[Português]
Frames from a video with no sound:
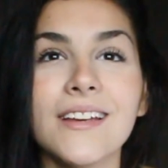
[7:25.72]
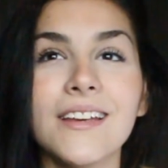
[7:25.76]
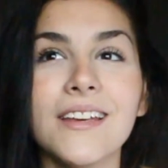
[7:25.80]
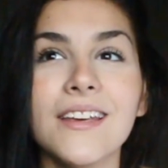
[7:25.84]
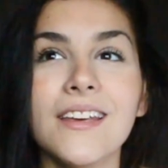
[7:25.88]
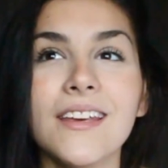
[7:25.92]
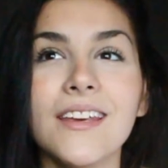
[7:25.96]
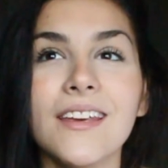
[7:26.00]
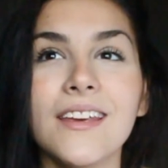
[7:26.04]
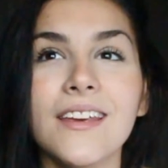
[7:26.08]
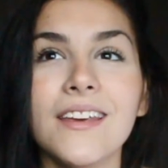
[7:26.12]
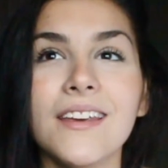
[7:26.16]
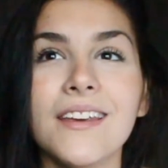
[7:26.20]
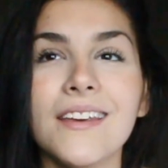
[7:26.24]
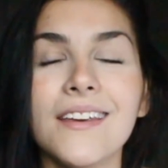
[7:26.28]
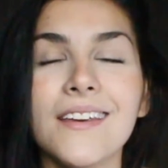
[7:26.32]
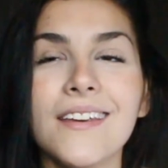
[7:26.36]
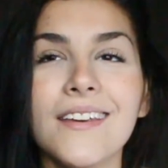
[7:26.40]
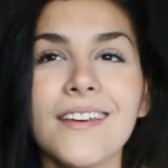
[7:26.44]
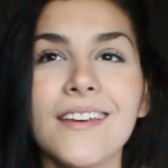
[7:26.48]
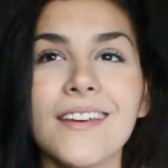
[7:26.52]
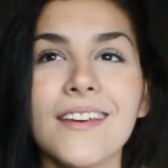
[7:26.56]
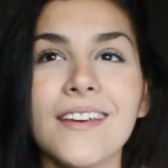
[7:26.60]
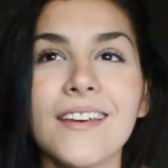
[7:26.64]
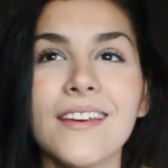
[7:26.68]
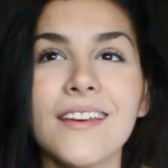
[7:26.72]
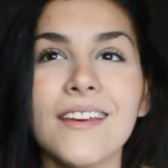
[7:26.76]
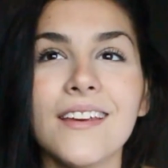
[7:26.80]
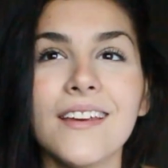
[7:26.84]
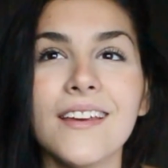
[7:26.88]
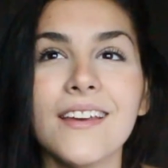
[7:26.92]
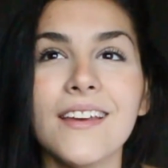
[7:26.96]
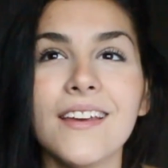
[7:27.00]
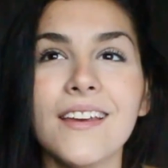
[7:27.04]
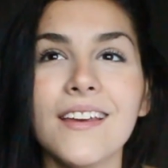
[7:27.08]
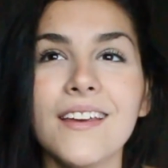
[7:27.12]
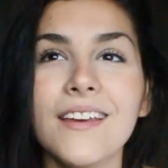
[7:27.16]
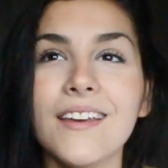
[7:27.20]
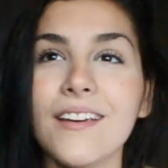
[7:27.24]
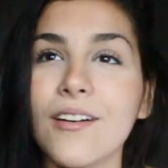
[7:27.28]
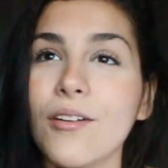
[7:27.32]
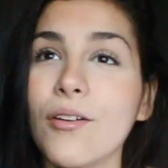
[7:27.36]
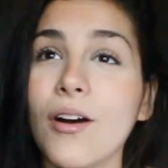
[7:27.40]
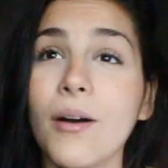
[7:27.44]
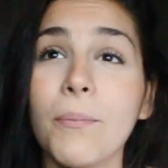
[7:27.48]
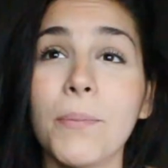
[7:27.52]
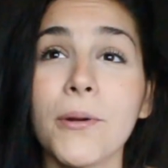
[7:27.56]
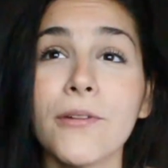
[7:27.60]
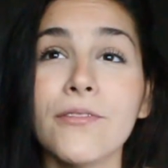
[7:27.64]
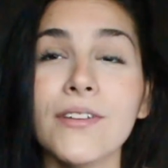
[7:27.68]
e, e eu
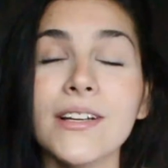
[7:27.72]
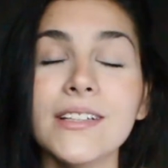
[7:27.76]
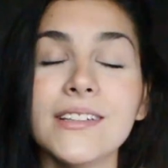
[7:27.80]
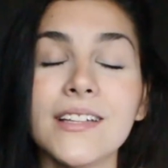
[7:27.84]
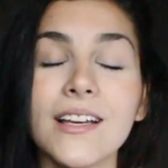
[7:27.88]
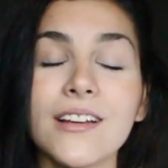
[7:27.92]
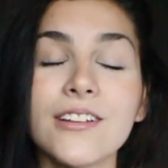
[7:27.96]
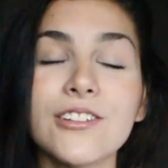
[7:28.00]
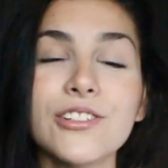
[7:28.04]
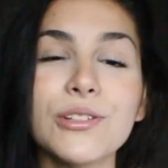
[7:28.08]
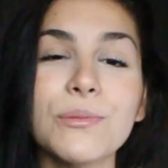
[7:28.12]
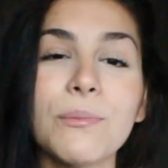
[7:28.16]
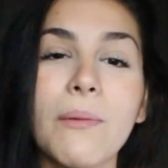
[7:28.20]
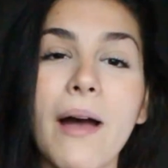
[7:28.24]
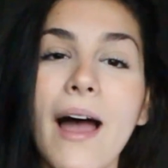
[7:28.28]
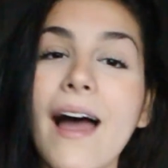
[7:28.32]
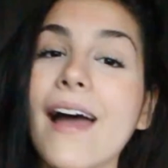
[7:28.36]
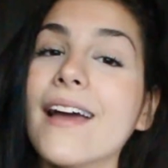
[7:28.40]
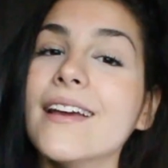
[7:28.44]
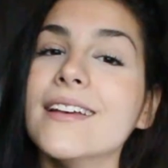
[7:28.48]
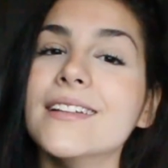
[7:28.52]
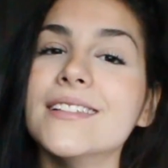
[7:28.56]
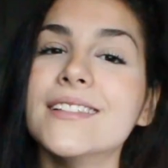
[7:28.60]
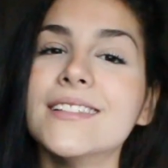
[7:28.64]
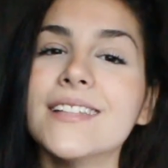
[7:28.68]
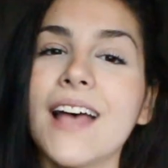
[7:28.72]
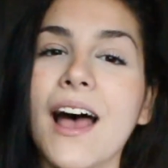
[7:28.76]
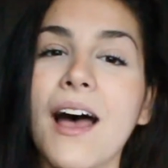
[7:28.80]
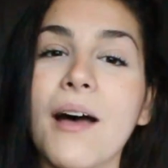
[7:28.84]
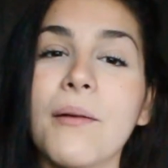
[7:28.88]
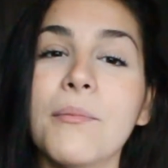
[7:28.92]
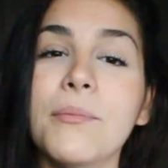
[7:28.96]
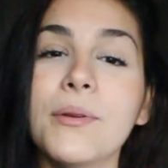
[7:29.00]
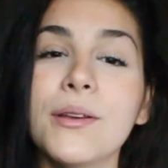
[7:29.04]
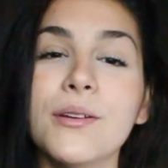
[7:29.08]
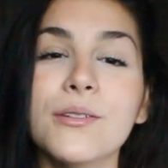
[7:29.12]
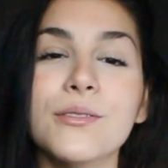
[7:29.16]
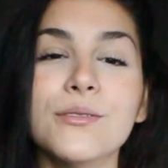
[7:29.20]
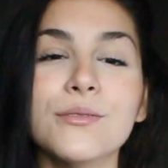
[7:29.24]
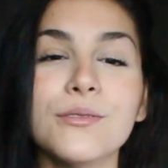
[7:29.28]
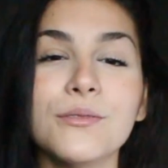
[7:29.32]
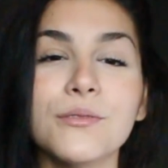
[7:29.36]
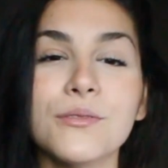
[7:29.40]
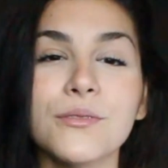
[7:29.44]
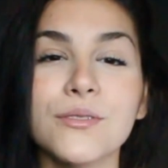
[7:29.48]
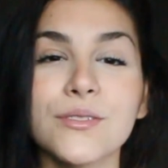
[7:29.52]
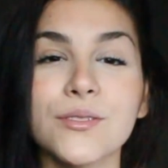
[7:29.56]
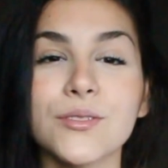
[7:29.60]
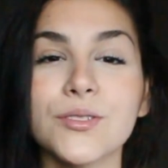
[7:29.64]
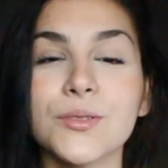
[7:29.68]
aproveitei demais, sabe?
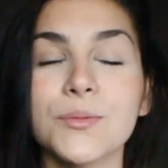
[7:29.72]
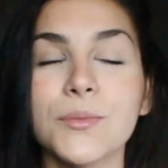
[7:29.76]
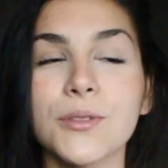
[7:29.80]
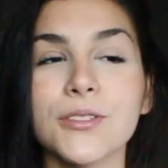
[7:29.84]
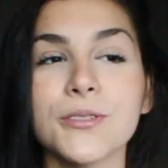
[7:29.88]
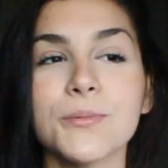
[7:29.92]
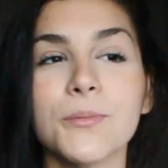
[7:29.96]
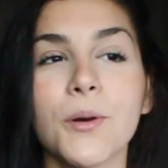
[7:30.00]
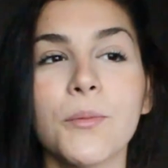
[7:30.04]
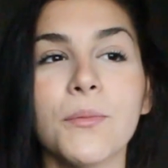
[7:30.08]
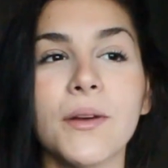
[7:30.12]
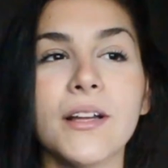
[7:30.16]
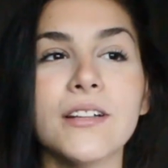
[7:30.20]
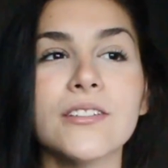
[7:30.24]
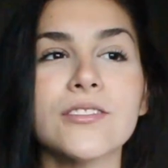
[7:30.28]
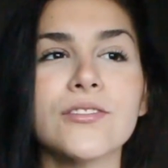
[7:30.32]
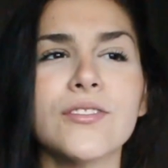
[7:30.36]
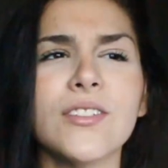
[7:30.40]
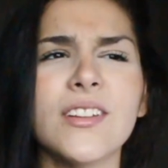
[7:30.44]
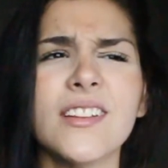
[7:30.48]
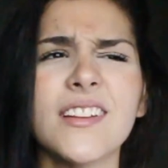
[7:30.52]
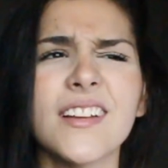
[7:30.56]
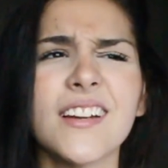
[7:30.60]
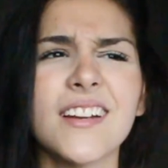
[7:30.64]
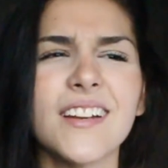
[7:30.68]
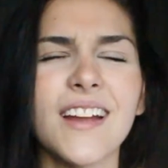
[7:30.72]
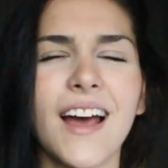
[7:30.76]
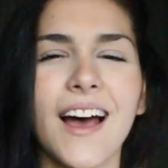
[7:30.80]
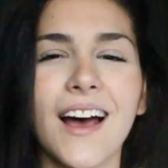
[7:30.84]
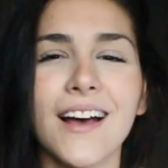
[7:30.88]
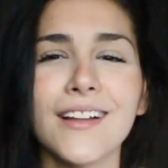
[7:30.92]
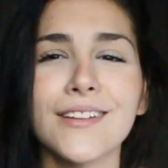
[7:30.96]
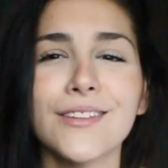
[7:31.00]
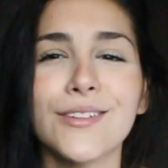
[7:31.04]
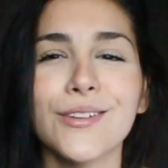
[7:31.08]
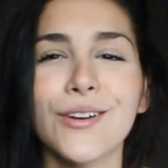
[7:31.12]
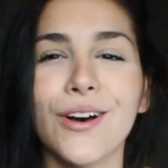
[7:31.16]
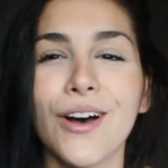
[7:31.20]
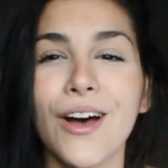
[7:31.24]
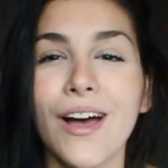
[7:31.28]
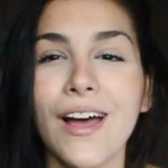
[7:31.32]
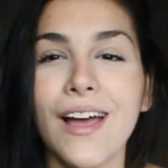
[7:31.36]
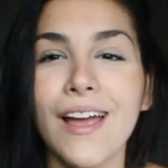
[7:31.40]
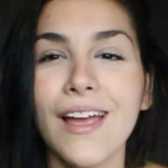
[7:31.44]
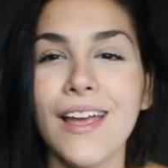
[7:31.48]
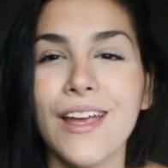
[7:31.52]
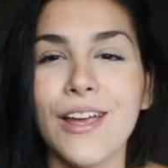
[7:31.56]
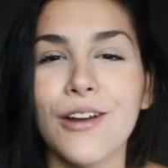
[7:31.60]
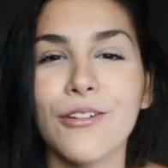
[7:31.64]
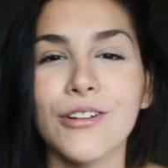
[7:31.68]
Os meus momentos no internato.
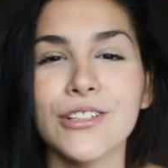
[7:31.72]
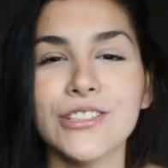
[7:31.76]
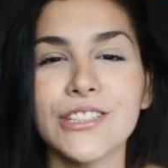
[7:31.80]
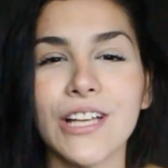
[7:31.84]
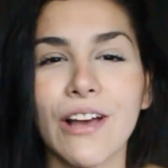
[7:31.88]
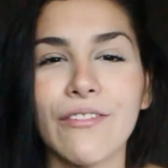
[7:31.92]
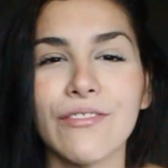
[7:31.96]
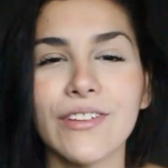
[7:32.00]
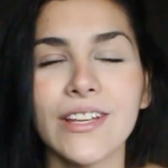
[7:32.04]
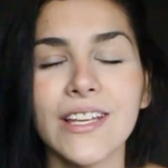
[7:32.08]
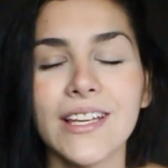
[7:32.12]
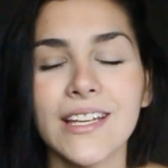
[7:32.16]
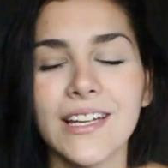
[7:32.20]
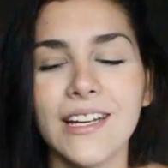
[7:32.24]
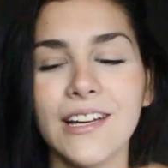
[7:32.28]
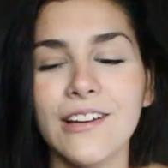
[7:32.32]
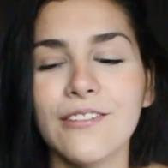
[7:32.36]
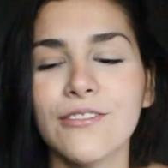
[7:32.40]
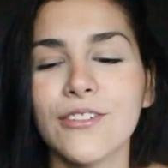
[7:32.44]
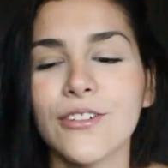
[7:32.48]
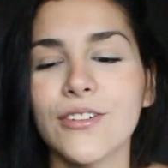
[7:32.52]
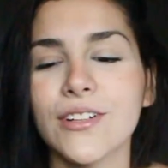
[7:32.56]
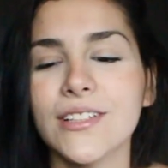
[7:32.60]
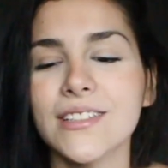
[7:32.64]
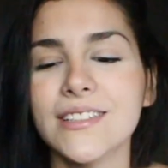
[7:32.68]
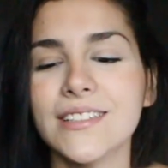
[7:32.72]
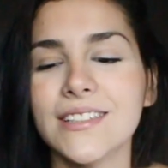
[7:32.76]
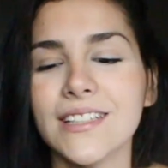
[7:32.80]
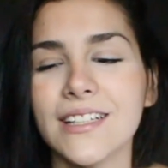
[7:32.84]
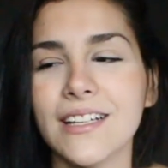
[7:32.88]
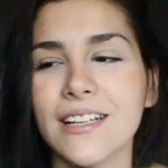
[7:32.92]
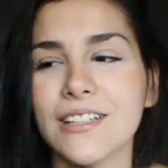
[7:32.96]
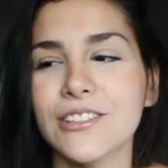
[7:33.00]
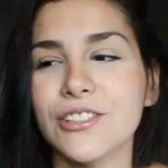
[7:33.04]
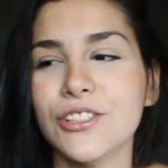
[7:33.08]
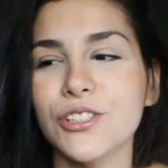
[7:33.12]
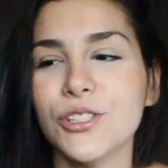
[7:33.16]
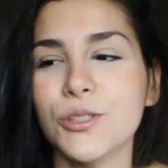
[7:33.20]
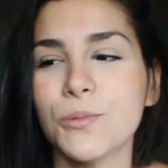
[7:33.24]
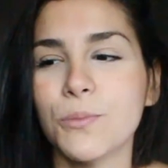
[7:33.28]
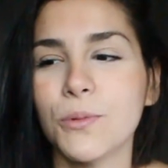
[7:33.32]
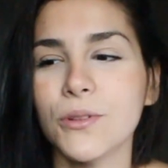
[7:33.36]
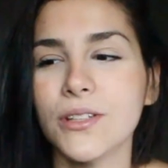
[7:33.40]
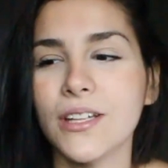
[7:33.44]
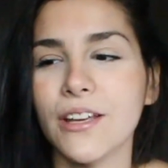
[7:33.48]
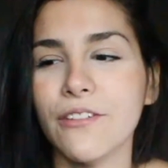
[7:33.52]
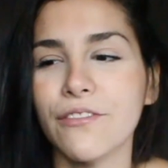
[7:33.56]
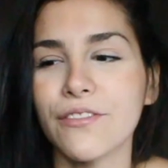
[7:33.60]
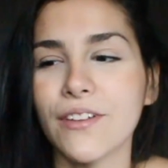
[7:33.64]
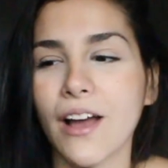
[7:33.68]
Eu achava incrível, assim, a gente
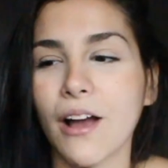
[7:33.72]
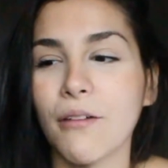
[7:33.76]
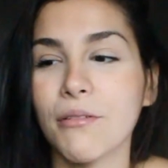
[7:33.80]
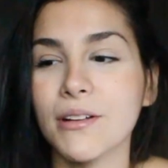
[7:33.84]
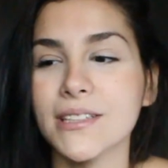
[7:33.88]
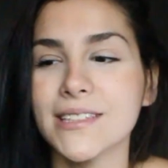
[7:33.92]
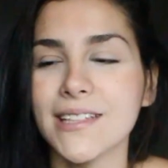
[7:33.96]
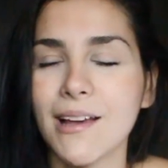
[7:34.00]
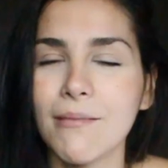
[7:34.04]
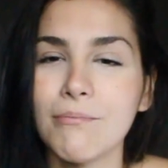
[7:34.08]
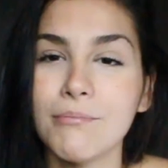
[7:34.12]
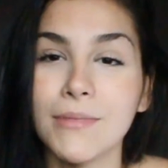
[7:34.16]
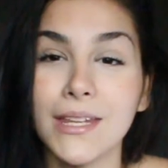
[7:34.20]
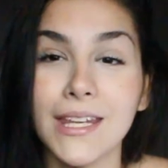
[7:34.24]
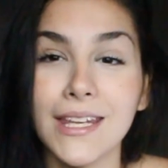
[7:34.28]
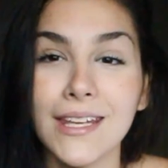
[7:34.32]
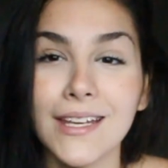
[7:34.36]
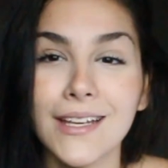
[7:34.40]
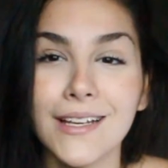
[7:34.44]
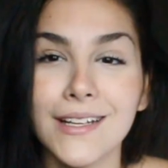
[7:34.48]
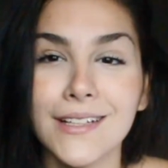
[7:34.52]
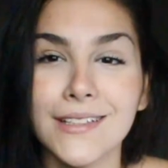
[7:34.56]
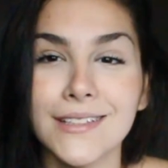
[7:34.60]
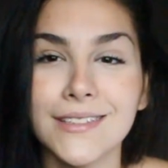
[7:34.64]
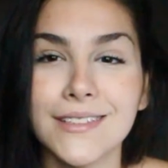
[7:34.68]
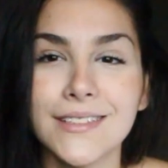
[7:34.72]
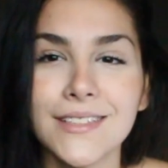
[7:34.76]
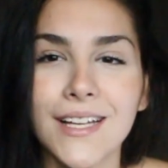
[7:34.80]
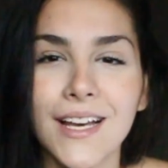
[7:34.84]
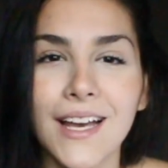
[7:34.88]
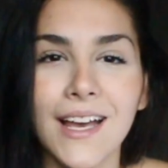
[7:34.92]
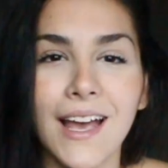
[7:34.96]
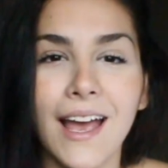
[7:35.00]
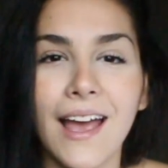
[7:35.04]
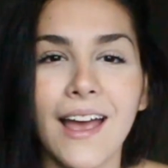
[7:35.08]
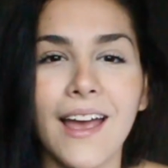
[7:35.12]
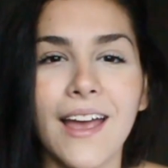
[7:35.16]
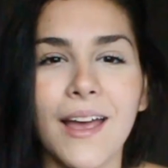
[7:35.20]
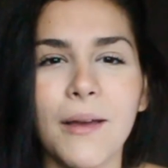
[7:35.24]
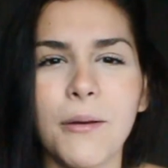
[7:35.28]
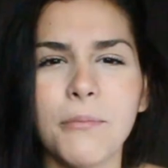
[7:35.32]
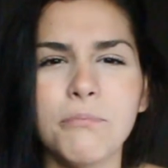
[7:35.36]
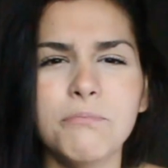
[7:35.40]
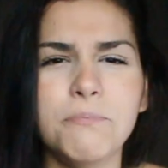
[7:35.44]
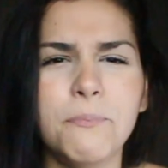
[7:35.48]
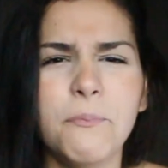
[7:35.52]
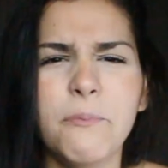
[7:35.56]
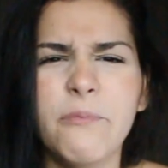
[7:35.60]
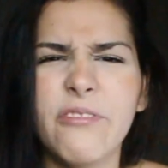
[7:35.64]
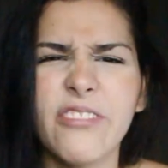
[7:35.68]
poder ficar com as amigas, é,
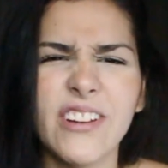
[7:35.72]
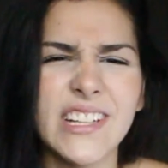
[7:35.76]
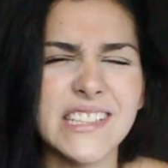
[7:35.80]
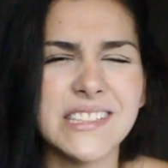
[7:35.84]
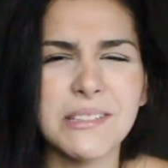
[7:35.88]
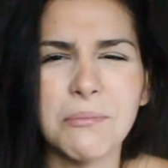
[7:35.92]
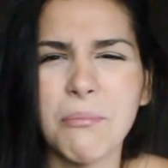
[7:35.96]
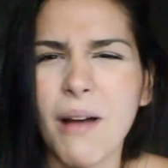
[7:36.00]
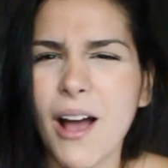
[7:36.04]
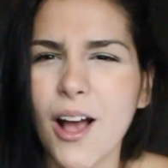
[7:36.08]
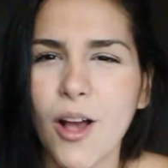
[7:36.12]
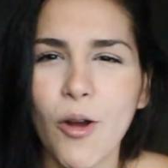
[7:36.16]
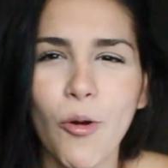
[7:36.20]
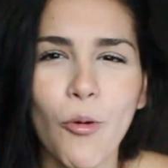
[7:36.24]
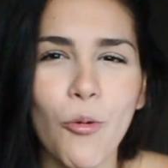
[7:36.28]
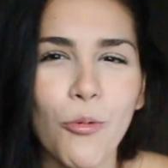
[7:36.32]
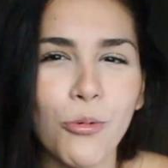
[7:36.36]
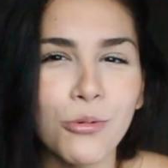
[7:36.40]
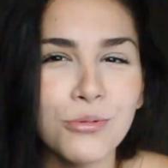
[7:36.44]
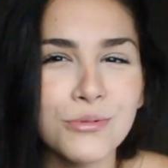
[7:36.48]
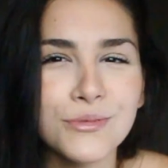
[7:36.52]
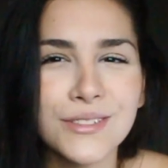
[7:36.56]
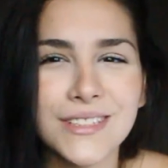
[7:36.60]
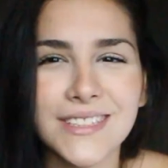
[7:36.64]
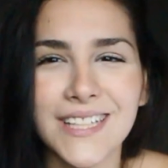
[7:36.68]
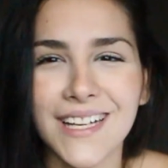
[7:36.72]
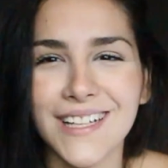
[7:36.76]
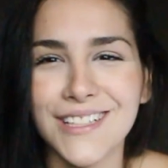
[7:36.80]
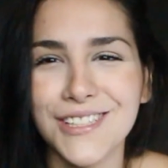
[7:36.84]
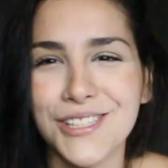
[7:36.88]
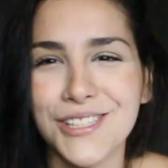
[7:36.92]
fazer bagunça